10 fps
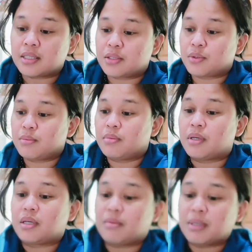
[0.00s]
sa
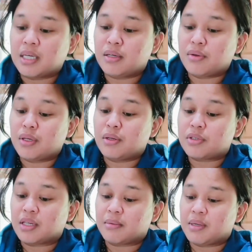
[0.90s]
sobrang maginaw-ginaw
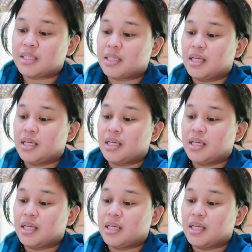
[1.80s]
sa labas.